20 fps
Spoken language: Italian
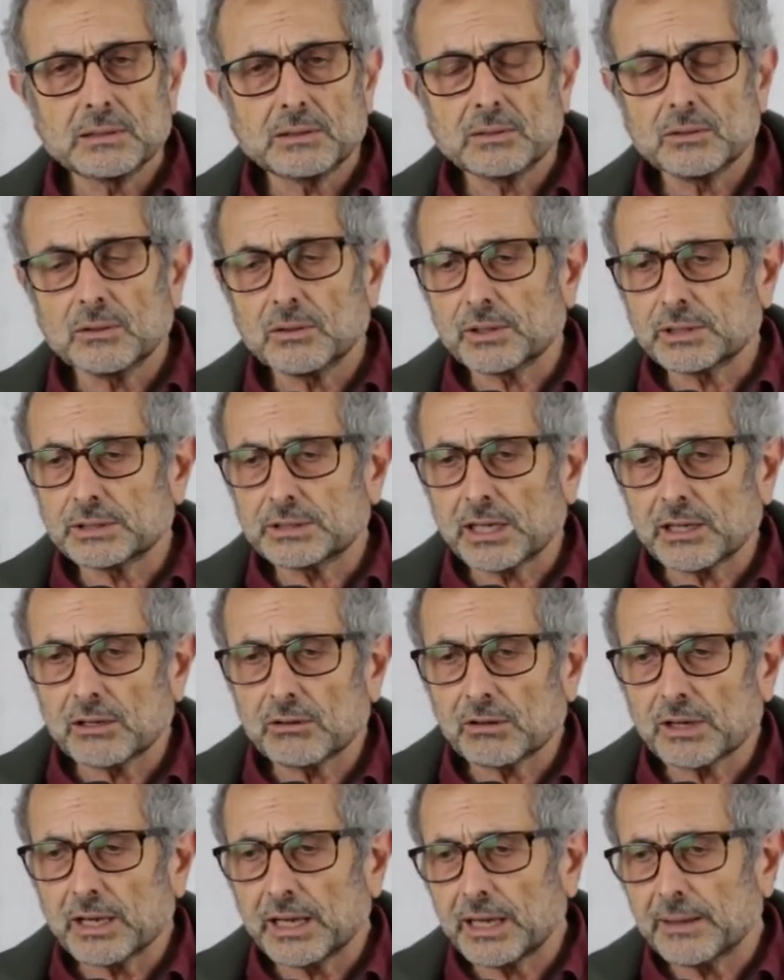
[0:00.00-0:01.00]
Io
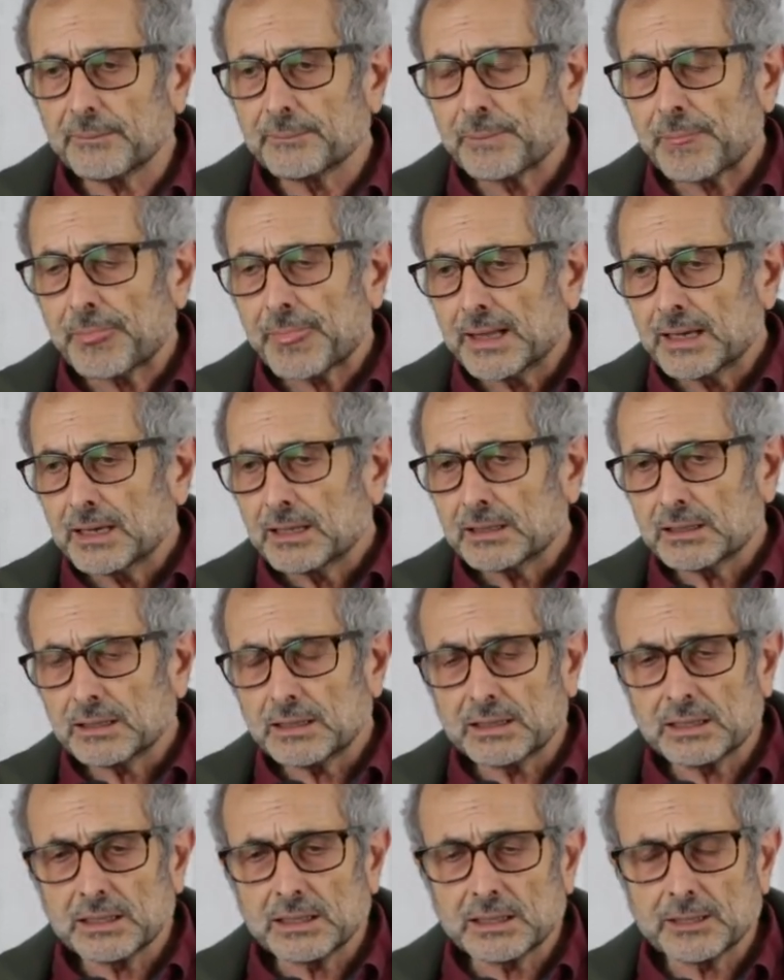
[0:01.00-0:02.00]
ritengo che
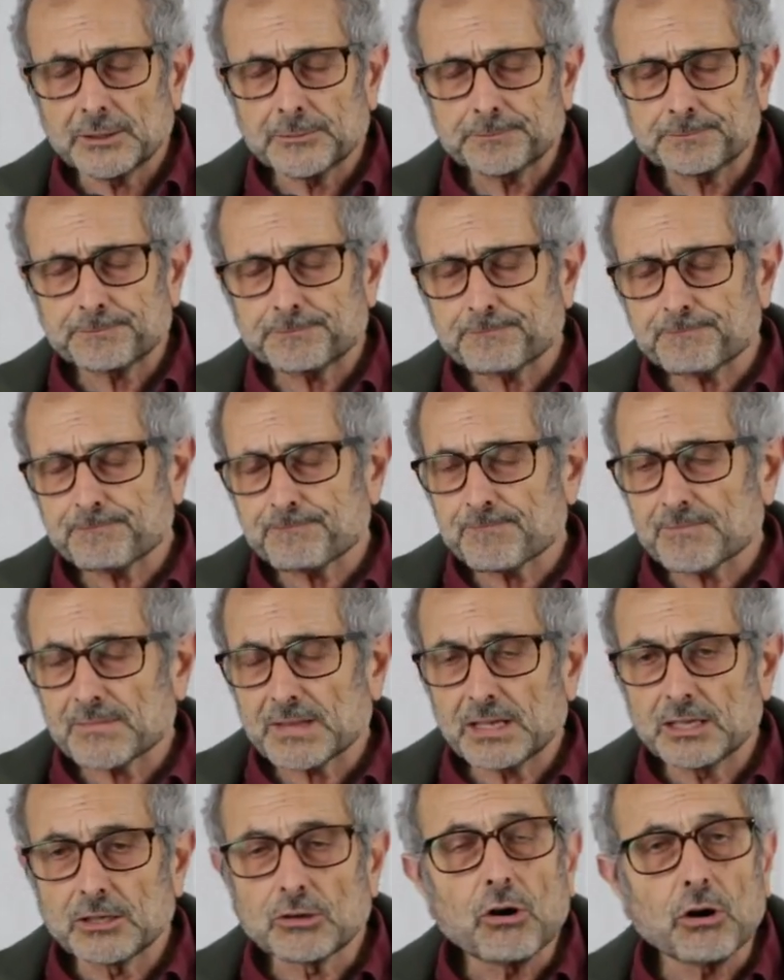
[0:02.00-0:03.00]
il, um,
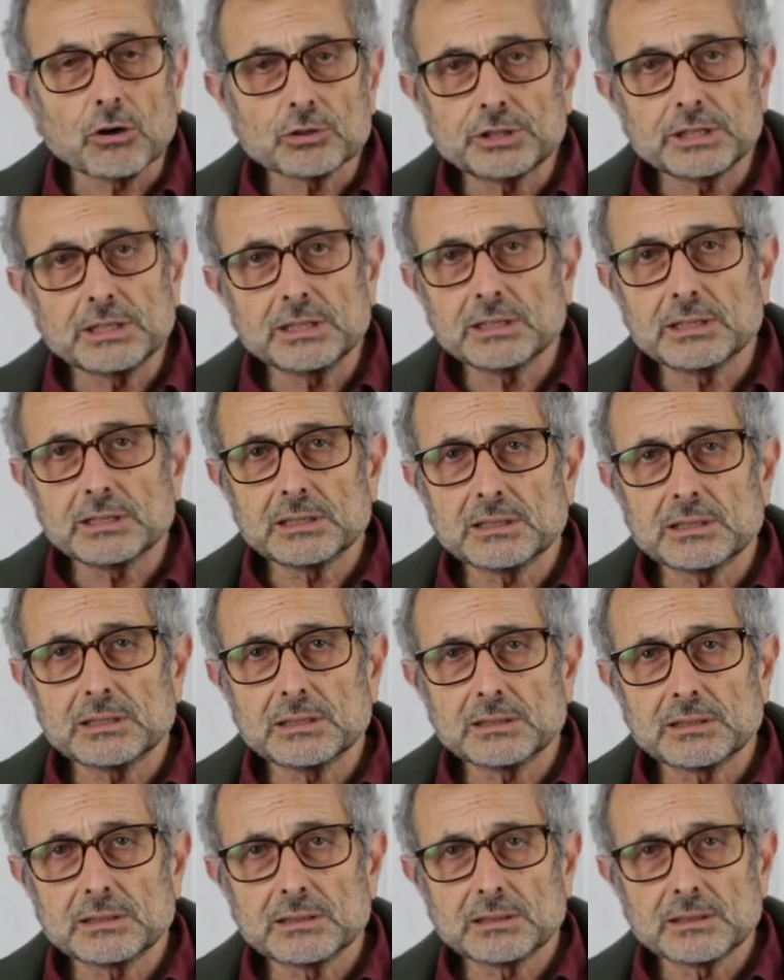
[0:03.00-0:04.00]
il
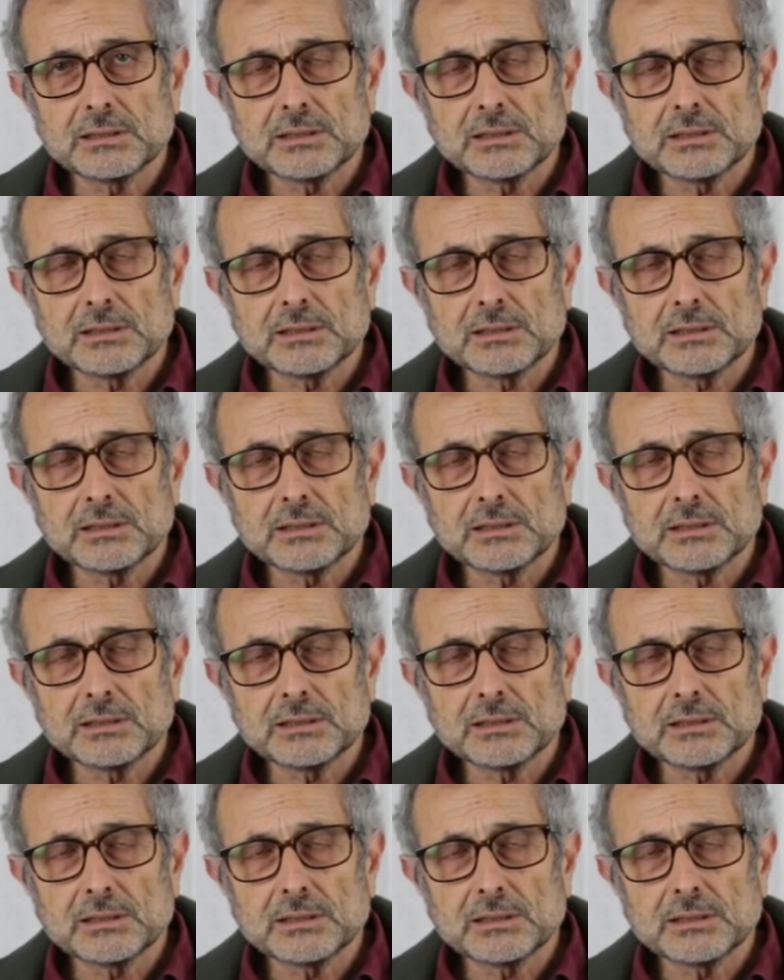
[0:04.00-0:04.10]
coding,